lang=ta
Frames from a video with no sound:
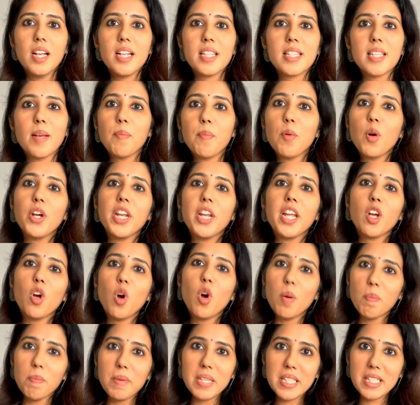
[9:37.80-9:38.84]
சப்போர்ட்டிங்
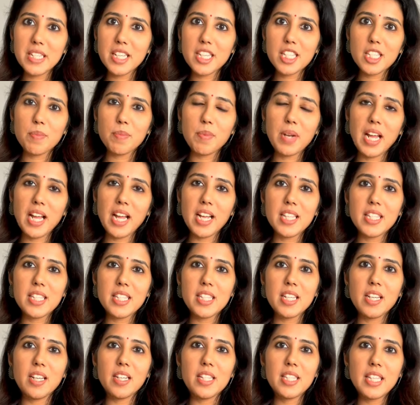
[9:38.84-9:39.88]
ஹோம் பிஸ்னஸ் பிராண்ட்ஸ்
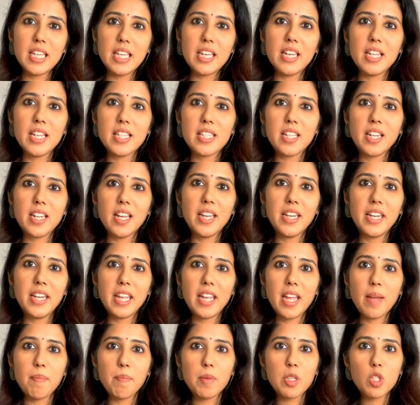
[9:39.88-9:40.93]
சீரீஸில்
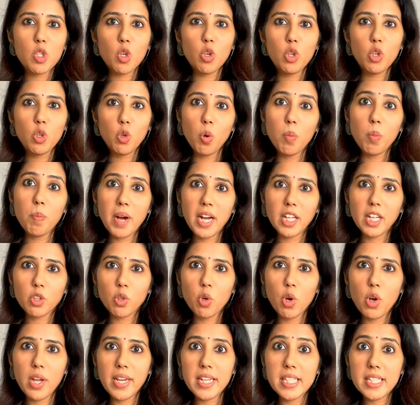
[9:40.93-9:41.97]
இன்னைக்கு எபிசோட் டூ
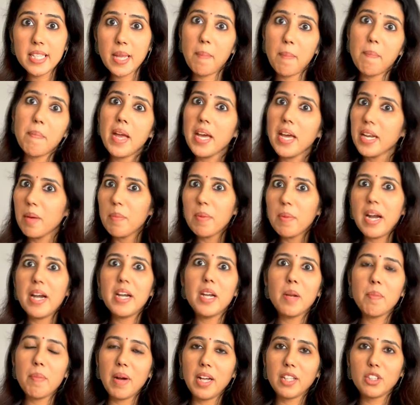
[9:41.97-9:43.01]
பார்த்தோம் அண்ட் செம்மையான
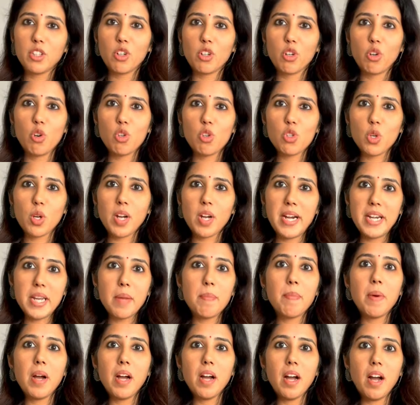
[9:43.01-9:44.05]
பிராண்டு பார்த்துருக்கோம் ஸோ
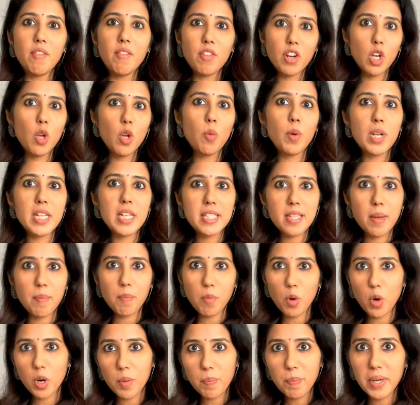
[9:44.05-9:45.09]
கண்டிப்பாக அவங்களையும் போய்
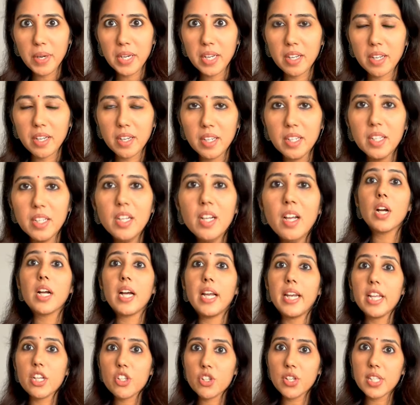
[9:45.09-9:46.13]
சப்போர்ட் பண்ணுங்க
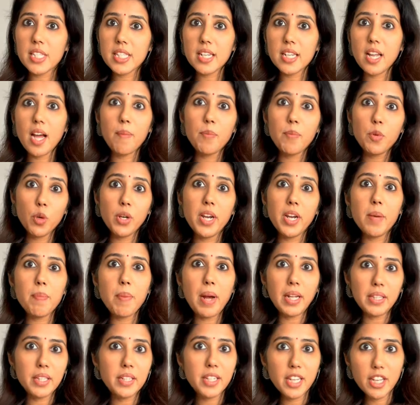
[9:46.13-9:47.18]
கலெக்ஷன்ஸ்லாம் அப் டு டேட்
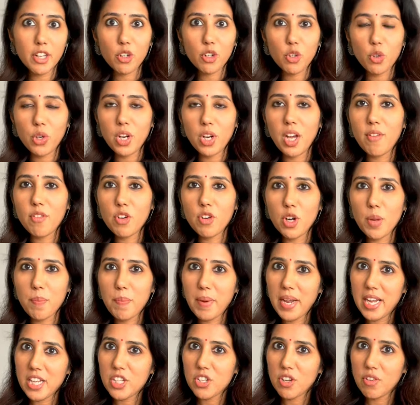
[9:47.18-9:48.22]
பார்த்துட்டே இருக்கணும்னா அவங்களோட
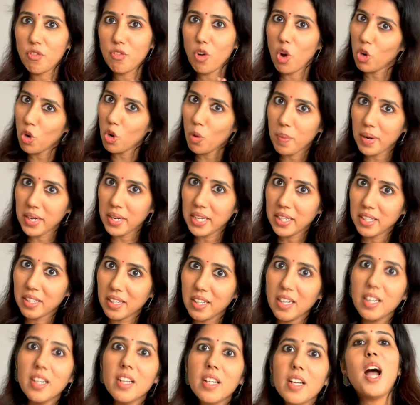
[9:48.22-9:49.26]
பேஜை ஃபாலோ
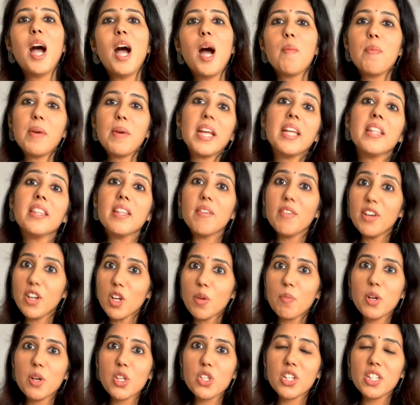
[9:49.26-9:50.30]
பண்ணிடுங்க அப்படியே இந்த வீடியோ
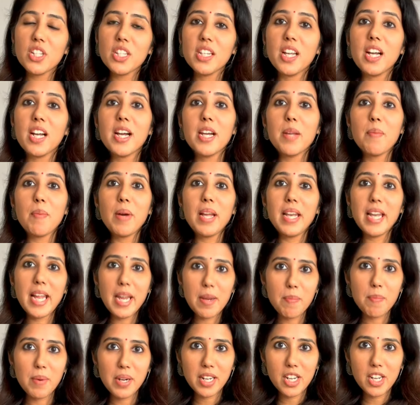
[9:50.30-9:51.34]
பிடிச்சிருந்ததுன்னா கண்டிப்பாக
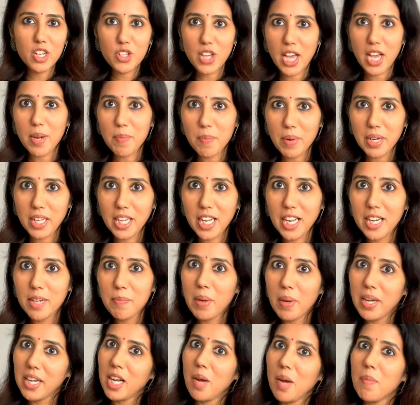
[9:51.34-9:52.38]
லைக் பண்ணுங்க ஷேர் பண்ணுங்க அண்ட்
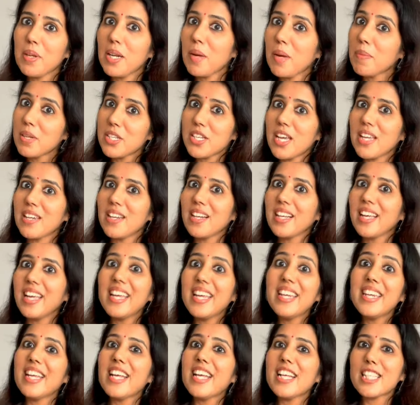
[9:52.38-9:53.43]
மறக்காம நம்ம சேனலுக்கு
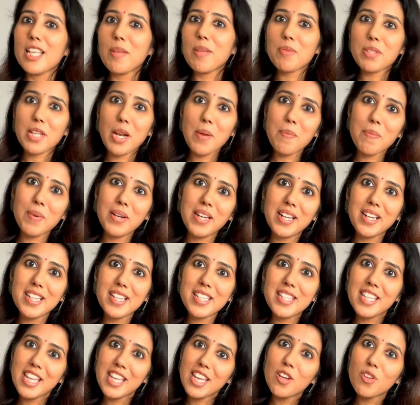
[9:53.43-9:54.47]
இன்னைக்கே சப்ஸ்கிரைப் பண்ணுங்க
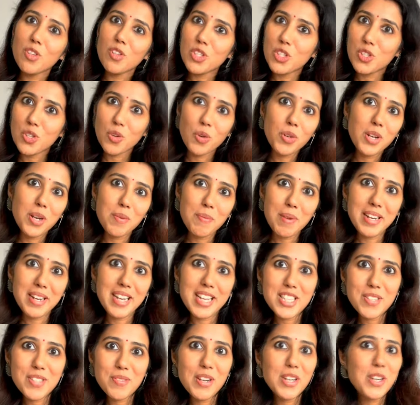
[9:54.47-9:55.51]
சி யூ சூன் இன் மை
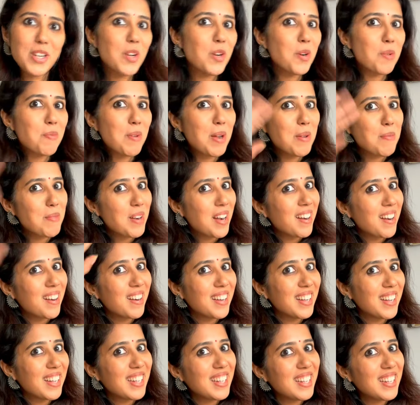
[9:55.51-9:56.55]
நெக்ஸ்ட் வீடியோ பை
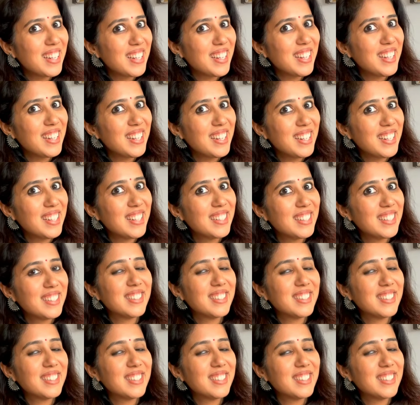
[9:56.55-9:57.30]
பாய்